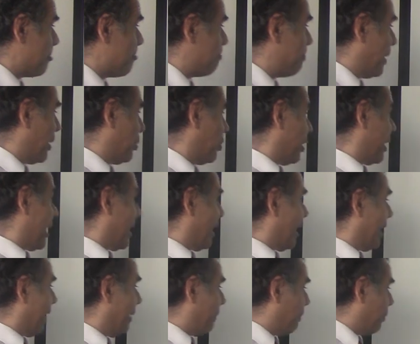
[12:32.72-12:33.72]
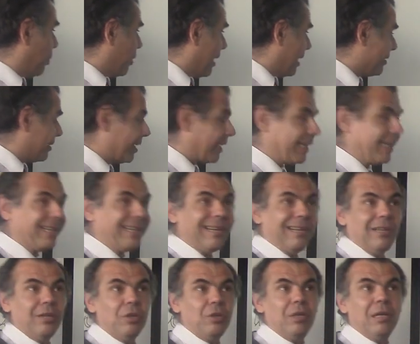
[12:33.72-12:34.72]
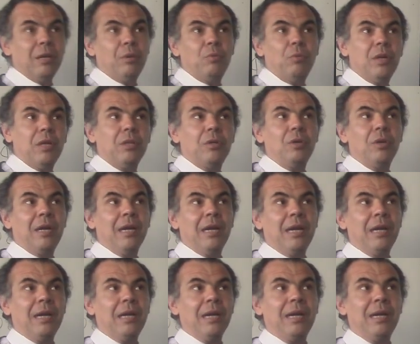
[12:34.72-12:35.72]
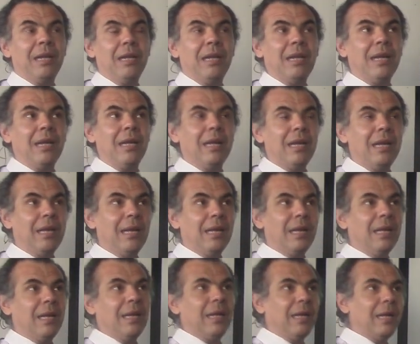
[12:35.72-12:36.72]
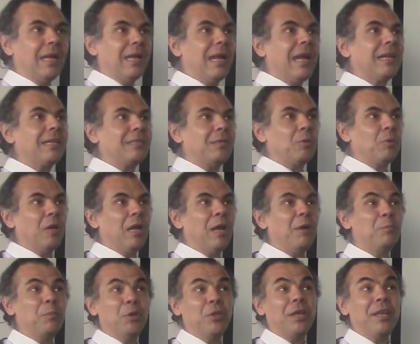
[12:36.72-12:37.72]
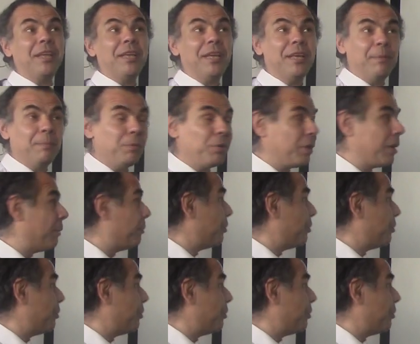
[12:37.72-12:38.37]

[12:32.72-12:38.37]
pero en cada época se recreó de acuerdo al arte o a las modas de época.